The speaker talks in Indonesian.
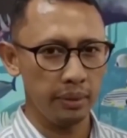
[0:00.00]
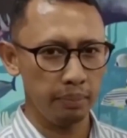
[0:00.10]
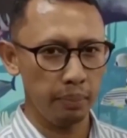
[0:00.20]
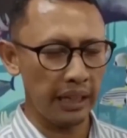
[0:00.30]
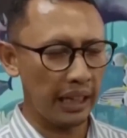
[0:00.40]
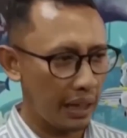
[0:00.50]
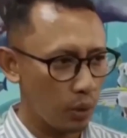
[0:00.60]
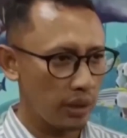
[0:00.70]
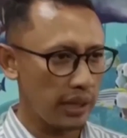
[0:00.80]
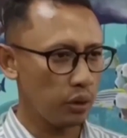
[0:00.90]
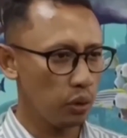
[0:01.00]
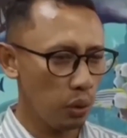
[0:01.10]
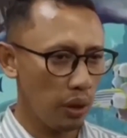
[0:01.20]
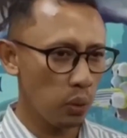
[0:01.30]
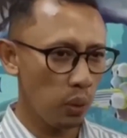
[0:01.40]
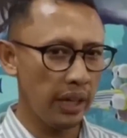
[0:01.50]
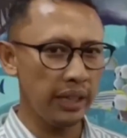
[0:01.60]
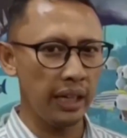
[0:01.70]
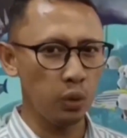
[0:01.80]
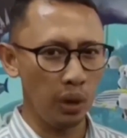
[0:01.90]
pada tanggal 21, 22 dan
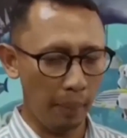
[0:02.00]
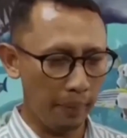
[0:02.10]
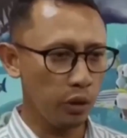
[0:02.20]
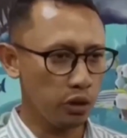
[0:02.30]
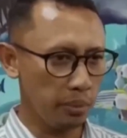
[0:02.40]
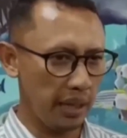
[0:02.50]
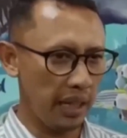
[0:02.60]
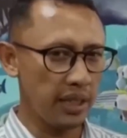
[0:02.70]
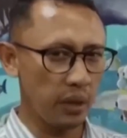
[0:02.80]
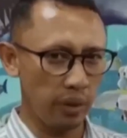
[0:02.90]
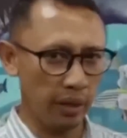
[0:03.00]
28 29 Januari